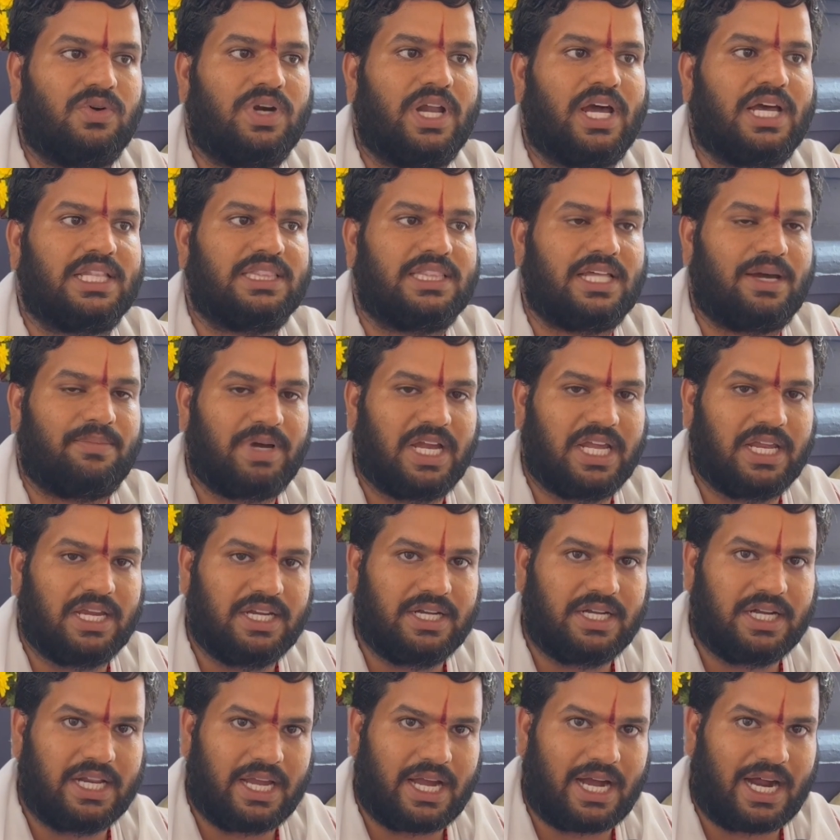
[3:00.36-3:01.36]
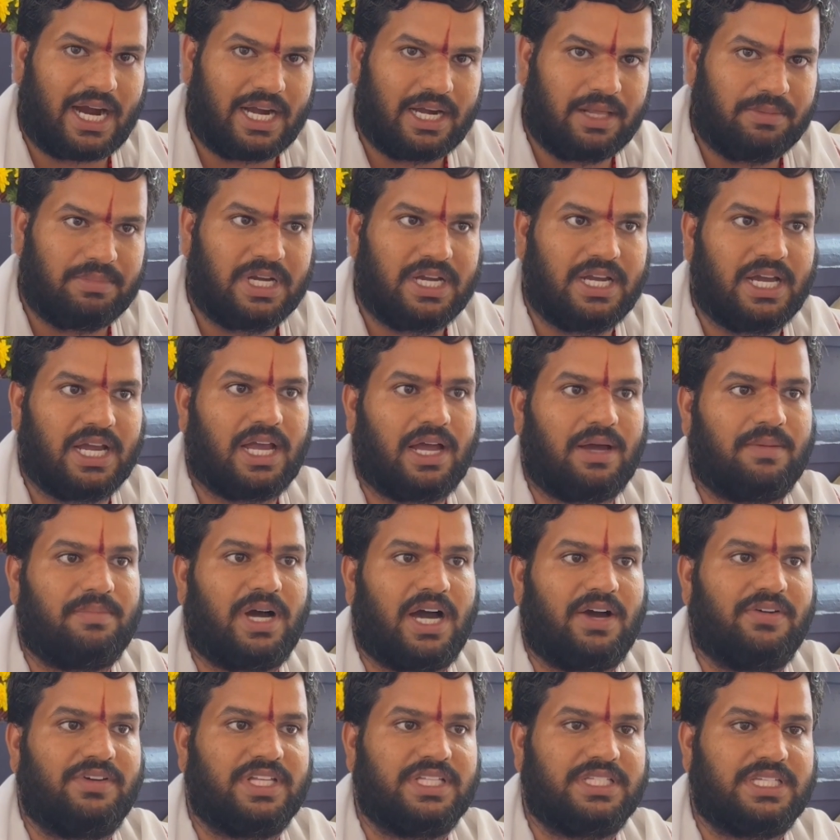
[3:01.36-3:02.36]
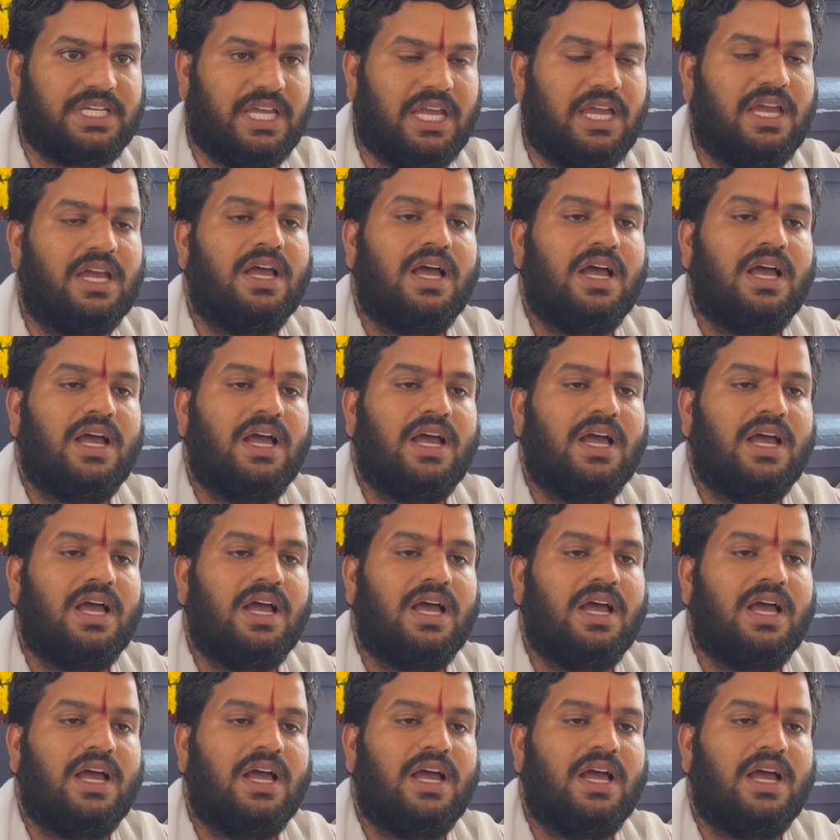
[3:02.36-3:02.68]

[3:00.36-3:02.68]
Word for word: కూడా తమ ఇంటి ఆడబిడ్డగా భావించి